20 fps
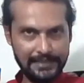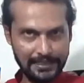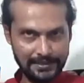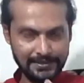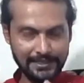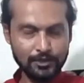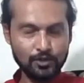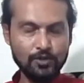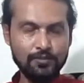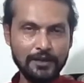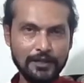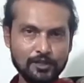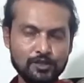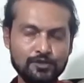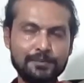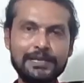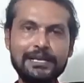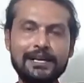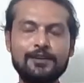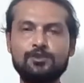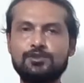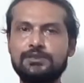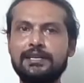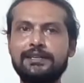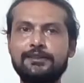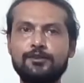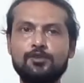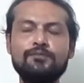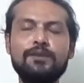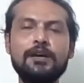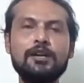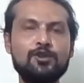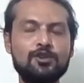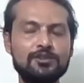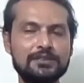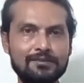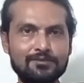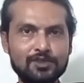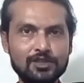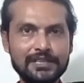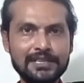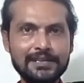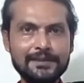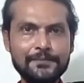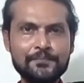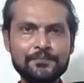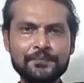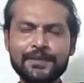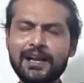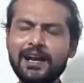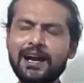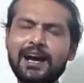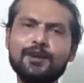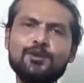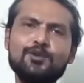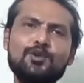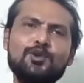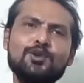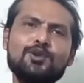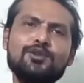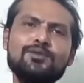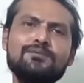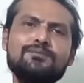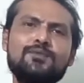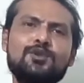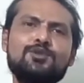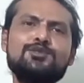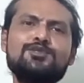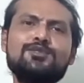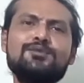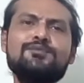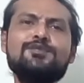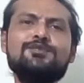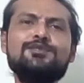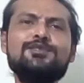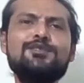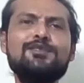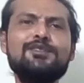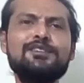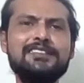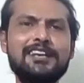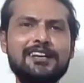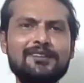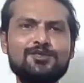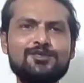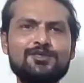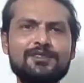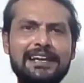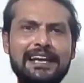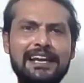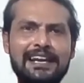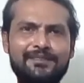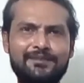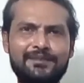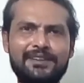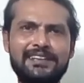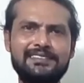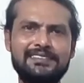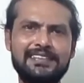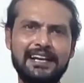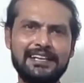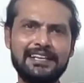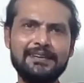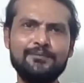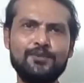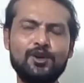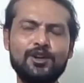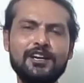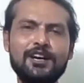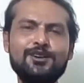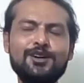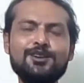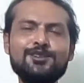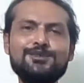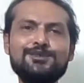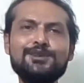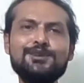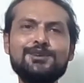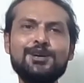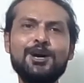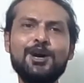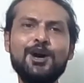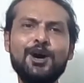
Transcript: ধ্যানচাঁদ খুব ভালো স্পিকারও ছিলেন খুব ভালো কথা বলতেন আর ওরকম মন্ত্রমুগ্ধ হয়ে যাওয়ার মতো খেলা মানে তাকে বলা হয় তো